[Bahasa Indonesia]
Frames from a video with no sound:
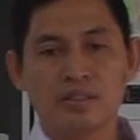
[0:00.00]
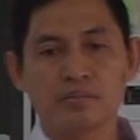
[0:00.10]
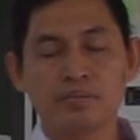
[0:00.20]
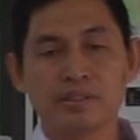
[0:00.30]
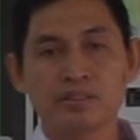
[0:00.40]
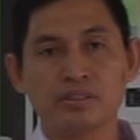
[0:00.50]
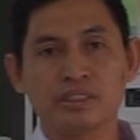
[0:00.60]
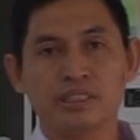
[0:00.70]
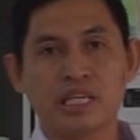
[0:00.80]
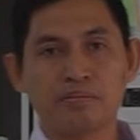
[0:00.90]
membentuk
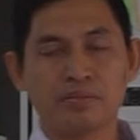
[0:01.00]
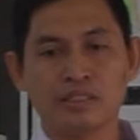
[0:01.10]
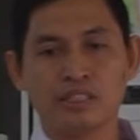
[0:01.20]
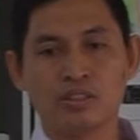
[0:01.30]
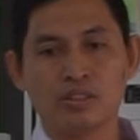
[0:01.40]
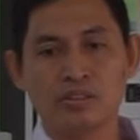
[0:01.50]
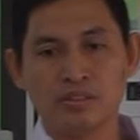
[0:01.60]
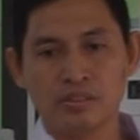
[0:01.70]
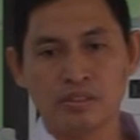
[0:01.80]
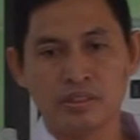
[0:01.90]
sikap
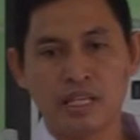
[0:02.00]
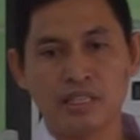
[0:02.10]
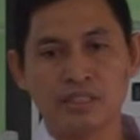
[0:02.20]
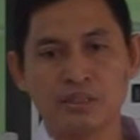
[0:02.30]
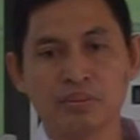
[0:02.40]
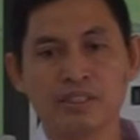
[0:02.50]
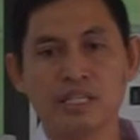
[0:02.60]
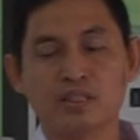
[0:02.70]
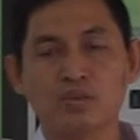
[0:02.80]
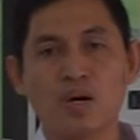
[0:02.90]
nasionalisme
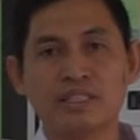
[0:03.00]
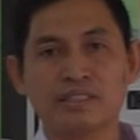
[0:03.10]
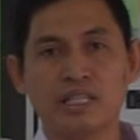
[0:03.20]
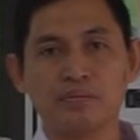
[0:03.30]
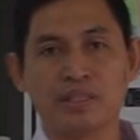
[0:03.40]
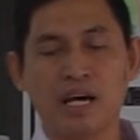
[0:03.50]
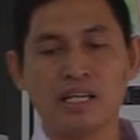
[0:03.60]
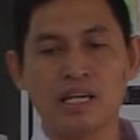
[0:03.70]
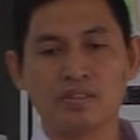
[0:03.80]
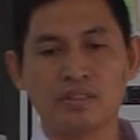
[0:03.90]
yang kuat dan
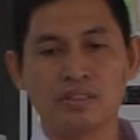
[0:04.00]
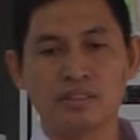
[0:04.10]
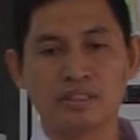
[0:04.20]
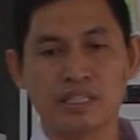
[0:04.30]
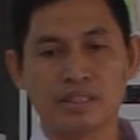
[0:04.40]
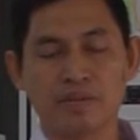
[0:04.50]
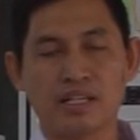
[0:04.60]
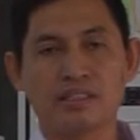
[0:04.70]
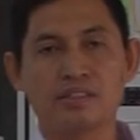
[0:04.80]
berakhlakul karimah.